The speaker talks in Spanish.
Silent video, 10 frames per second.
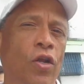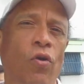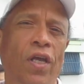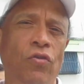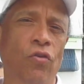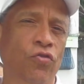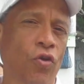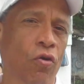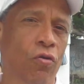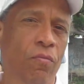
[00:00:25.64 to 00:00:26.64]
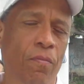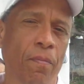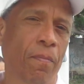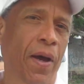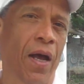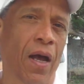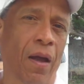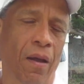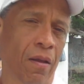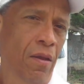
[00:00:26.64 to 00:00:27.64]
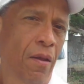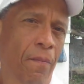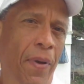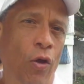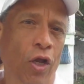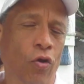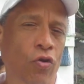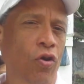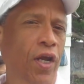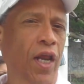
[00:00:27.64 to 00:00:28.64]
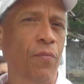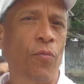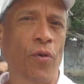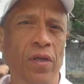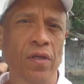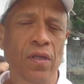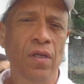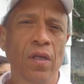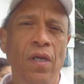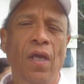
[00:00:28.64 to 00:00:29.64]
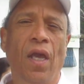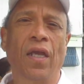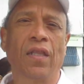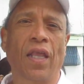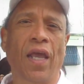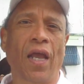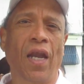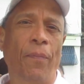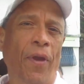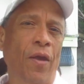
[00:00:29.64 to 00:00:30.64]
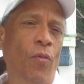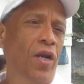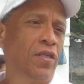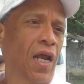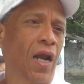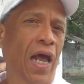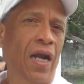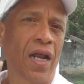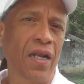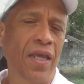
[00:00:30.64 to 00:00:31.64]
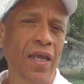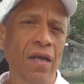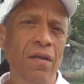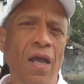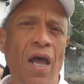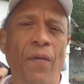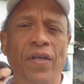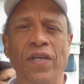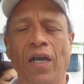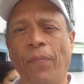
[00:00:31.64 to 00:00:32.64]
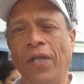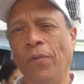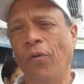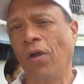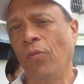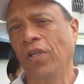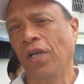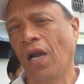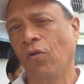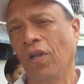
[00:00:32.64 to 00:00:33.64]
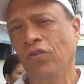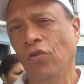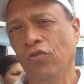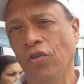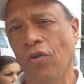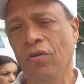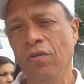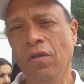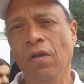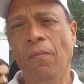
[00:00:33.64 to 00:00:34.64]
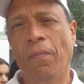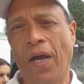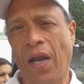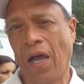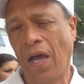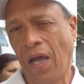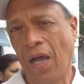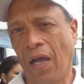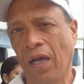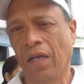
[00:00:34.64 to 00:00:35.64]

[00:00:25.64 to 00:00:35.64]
ninguna solución para, para lo que nosotros queremos. Pues. Este, le pedimos a la alcaldía a ver si de repente podemos tener alguna solución para